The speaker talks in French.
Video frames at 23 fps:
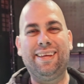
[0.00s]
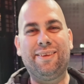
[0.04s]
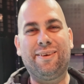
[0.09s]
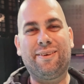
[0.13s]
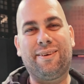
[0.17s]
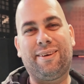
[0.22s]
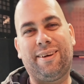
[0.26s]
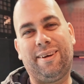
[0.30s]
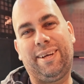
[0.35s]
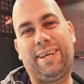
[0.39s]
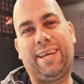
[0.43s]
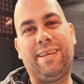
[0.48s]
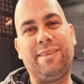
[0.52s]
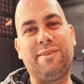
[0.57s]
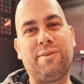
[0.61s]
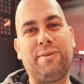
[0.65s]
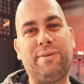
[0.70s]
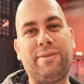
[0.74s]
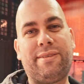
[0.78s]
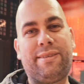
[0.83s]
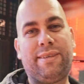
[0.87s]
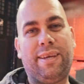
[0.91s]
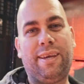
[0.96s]
Donc euh,
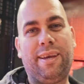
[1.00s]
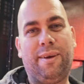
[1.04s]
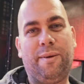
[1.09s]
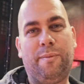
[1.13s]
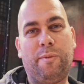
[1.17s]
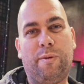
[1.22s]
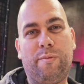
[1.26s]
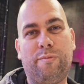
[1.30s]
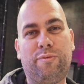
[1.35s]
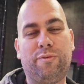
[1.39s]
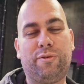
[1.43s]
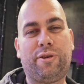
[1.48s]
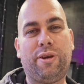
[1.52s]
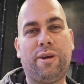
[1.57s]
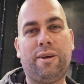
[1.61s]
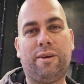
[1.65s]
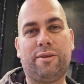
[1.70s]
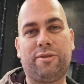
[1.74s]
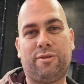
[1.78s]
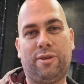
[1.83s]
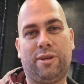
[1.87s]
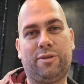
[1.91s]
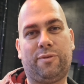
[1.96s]
Kenzo, c'est euh, mon booker
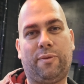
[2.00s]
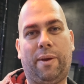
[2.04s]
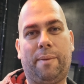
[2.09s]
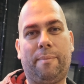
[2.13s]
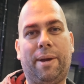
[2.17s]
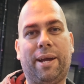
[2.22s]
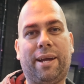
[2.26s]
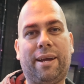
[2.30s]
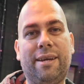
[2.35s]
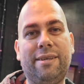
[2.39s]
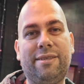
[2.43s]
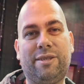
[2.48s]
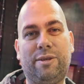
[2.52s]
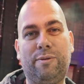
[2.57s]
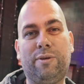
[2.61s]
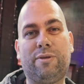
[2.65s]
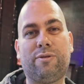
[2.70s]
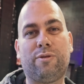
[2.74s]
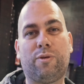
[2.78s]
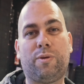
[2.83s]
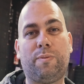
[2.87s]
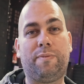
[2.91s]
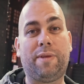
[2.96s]
sur la soirée Makai, c'est lui
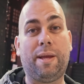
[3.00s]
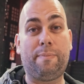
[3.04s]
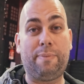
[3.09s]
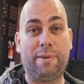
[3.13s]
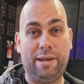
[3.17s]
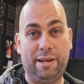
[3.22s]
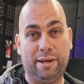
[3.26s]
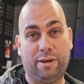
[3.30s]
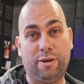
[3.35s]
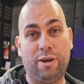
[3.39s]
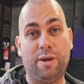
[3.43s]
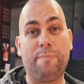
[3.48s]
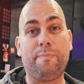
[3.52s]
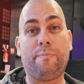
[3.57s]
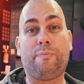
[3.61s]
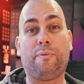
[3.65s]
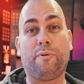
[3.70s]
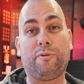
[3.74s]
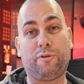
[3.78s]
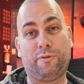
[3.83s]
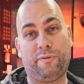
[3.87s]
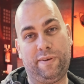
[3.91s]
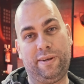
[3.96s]
qui s'occupe d'appeler les clubs
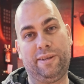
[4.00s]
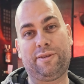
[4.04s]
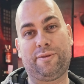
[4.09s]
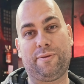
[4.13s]
pour trouver les